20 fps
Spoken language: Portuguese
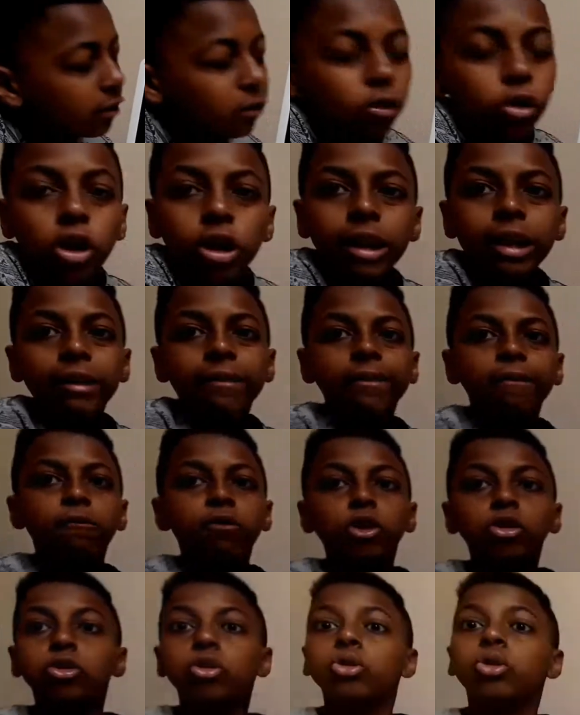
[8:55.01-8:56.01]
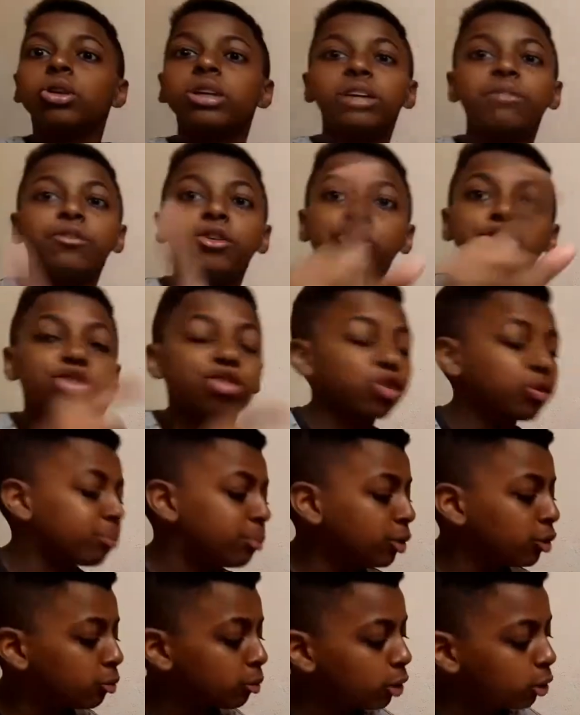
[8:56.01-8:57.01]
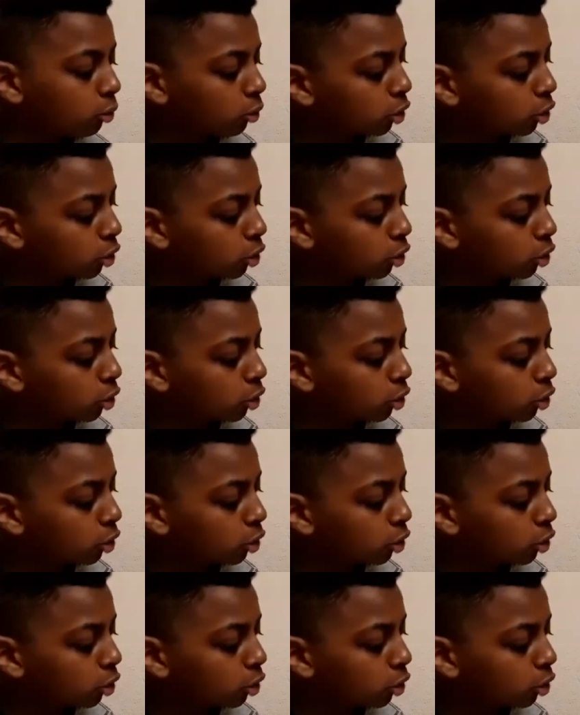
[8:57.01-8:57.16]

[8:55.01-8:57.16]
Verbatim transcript: Só que nessa foto eu coloquei Photoshop no meu